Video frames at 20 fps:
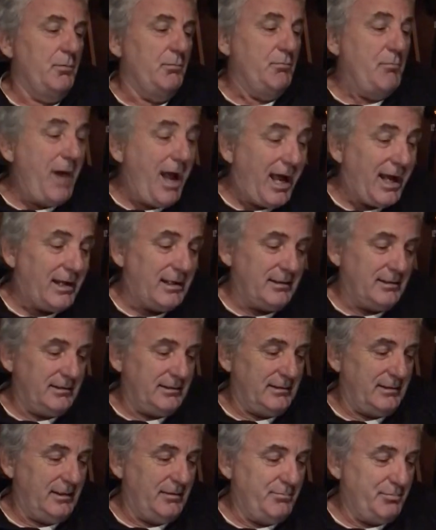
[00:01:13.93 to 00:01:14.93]
Ma
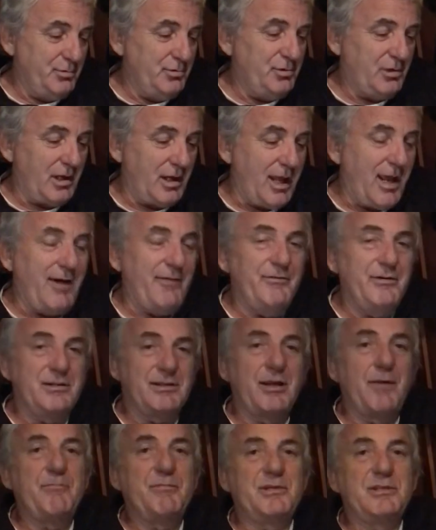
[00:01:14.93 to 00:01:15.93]
Puttanaro è
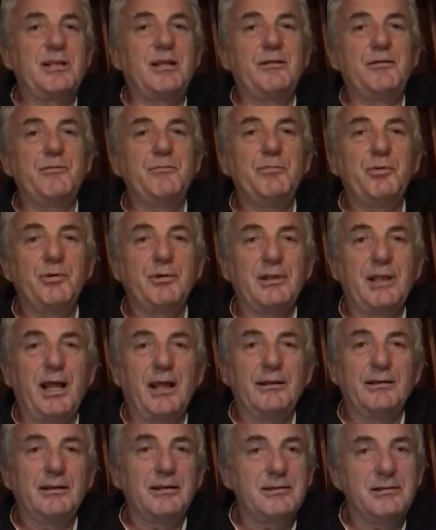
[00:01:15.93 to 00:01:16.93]
sempre stato
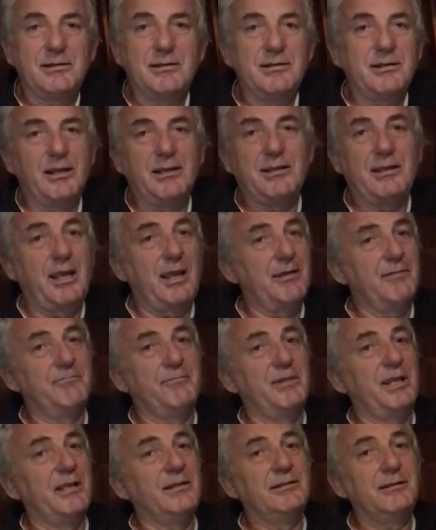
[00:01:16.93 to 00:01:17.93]
importante sin dai
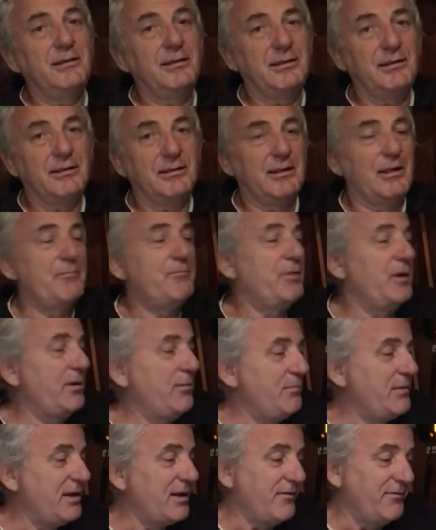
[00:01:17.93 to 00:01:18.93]
tempi antichi, dai
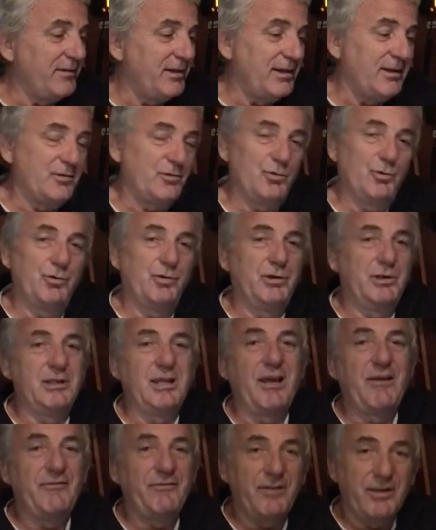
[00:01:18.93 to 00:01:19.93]
primi navigatori,
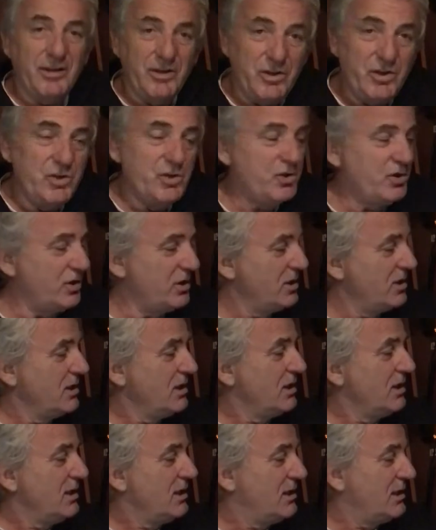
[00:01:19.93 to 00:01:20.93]
dai fenici,
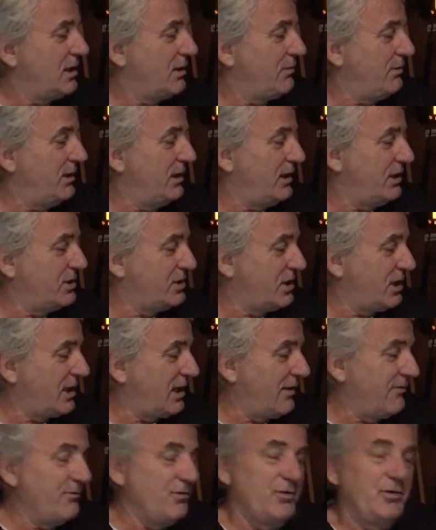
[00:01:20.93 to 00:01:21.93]
da quelli che
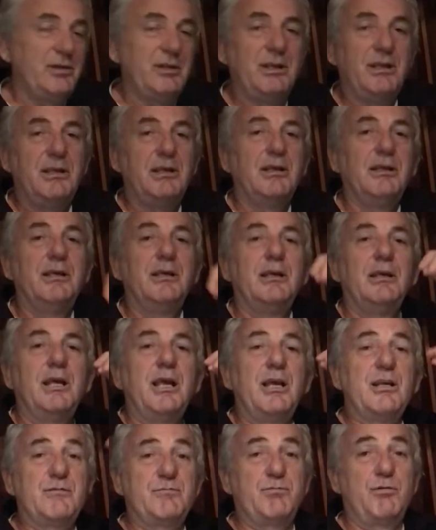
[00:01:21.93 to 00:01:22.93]
cercavano di
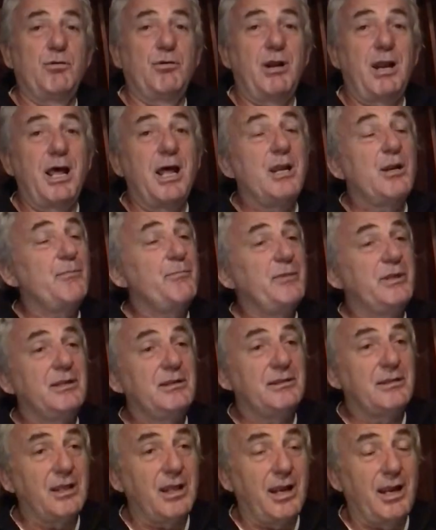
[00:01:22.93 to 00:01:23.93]
esplorare il
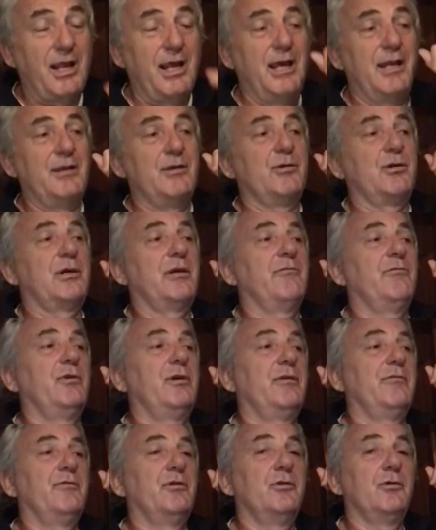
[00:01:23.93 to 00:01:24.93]
Mediterraneo, che
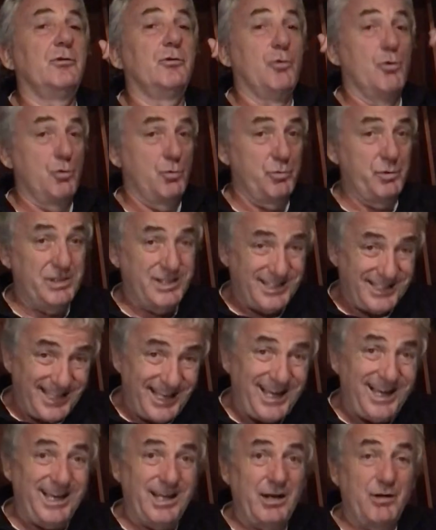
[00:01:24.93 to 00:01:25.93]
volevano
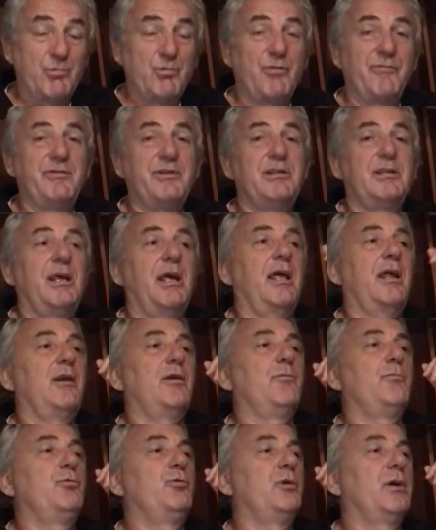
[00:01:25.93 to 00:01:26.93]
conquistare nuove
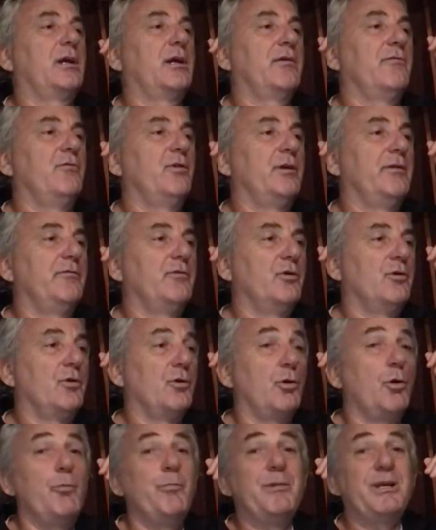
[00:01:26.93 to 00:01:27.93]
terre oppure che volevano
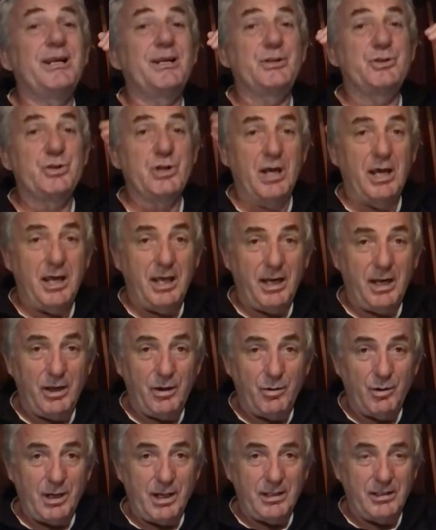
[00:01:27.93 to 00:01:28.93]

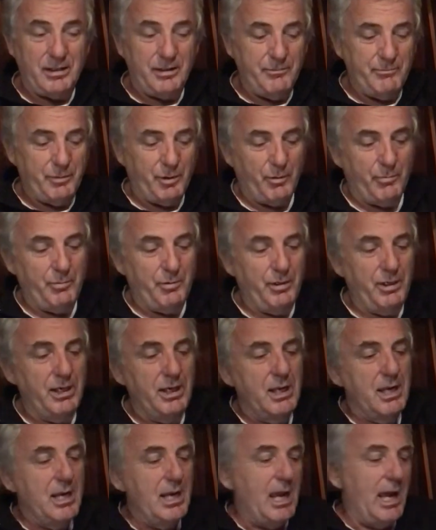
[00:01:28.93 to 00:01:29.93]
commerciare con altri popoli,
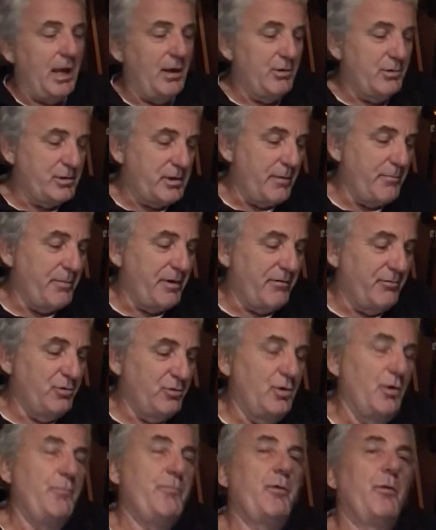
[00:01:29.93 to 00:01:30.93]
hanno sempre
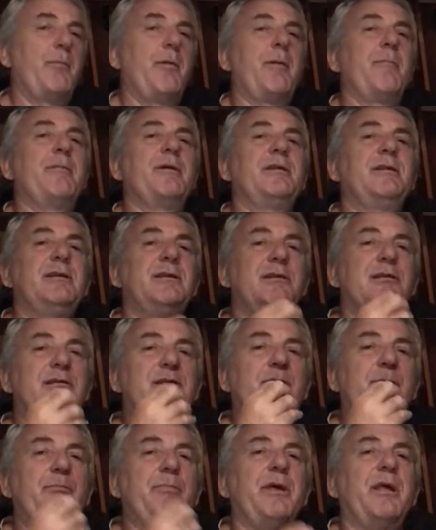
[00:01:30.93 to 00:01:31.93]
avuto il problema di
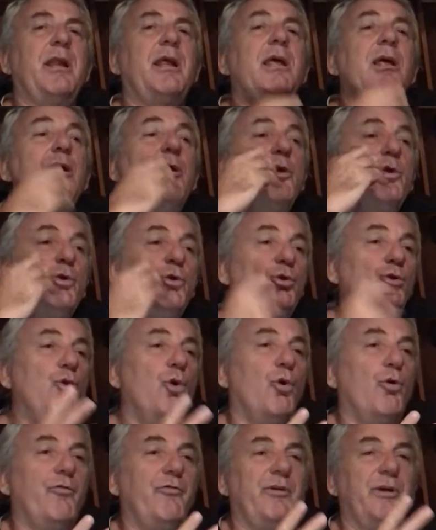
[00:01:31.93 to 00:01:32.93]
sapere
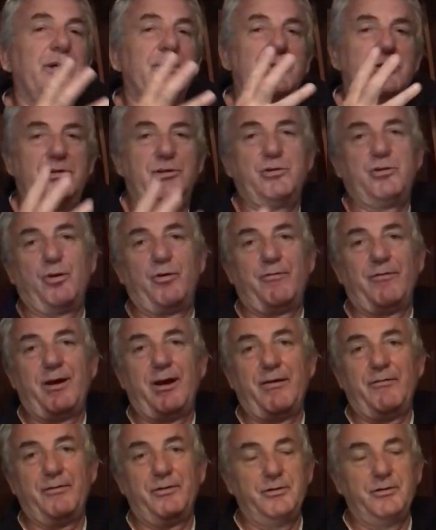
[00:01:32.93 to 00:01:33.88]
dove si trovavano.